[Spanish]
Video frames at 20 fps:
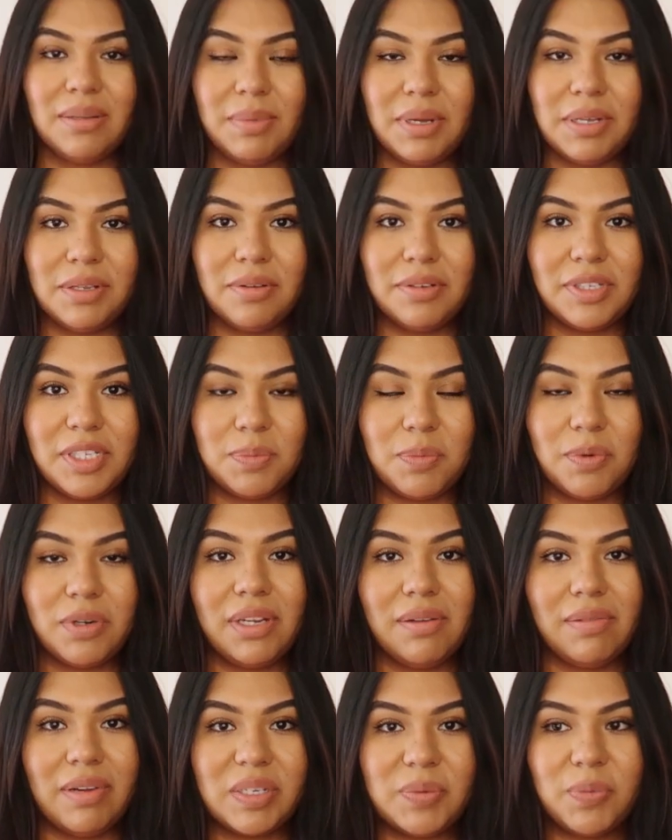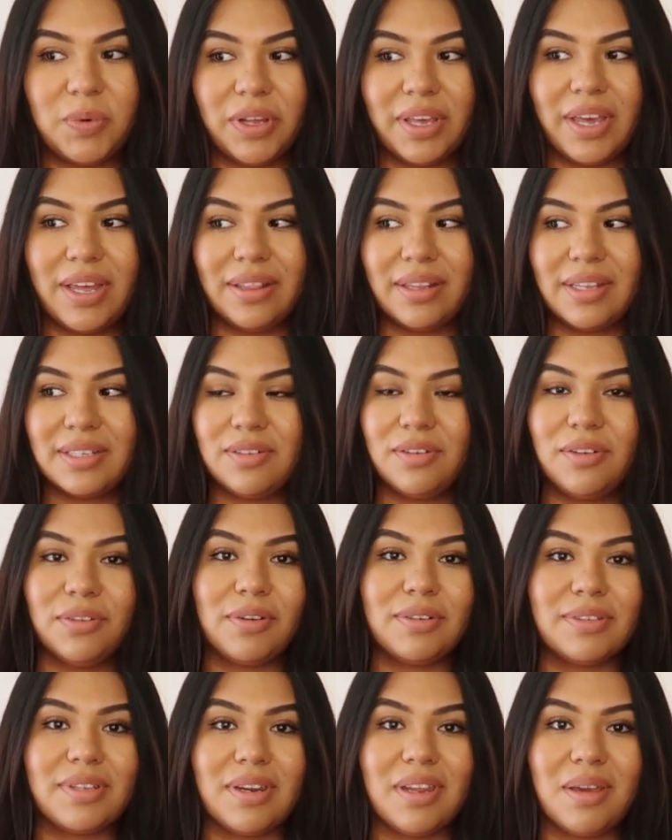tamaños disponibles porque antes
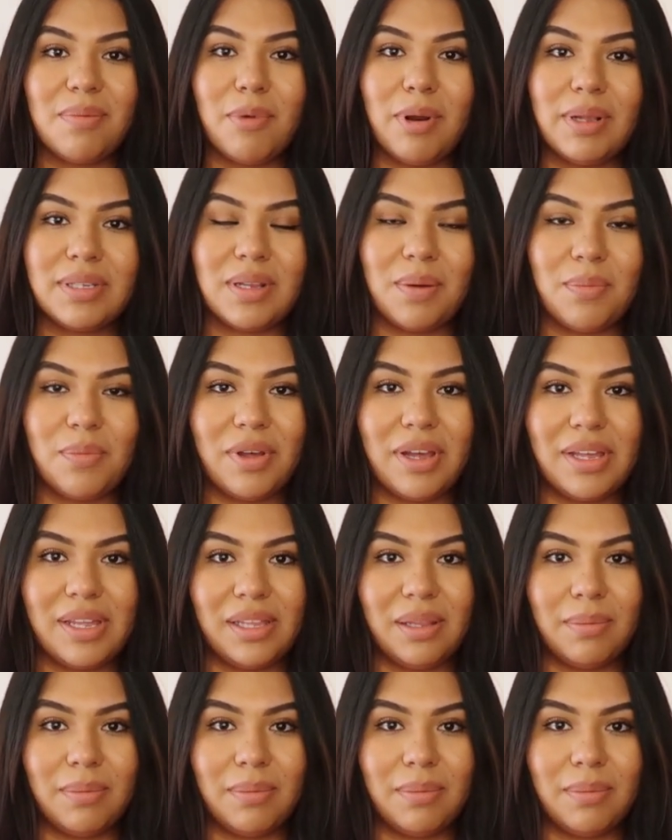nosotros teníamos las almohadas